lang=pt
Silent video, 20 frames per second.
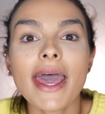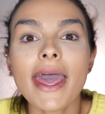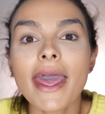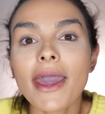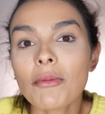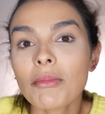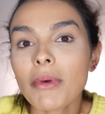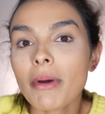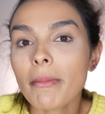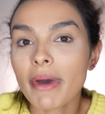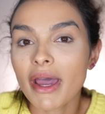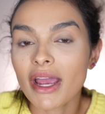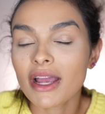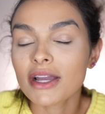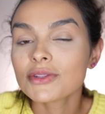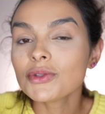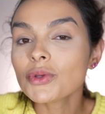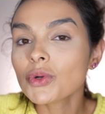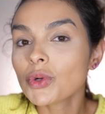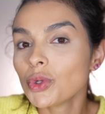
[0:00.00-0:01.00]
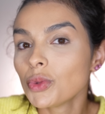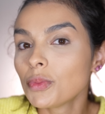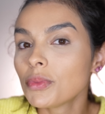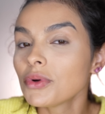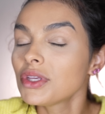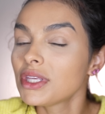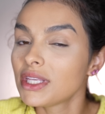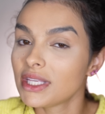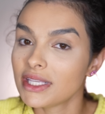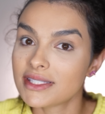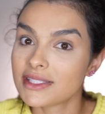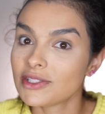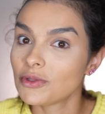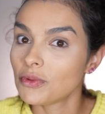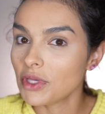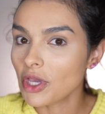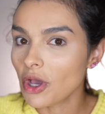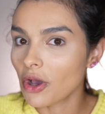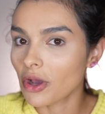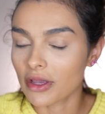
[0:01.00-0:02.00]
é uma marca do grupo Kiss New
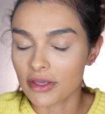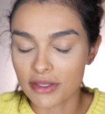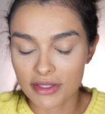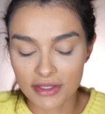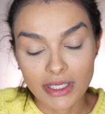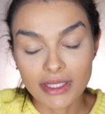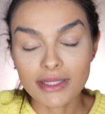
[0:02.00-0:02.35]
York.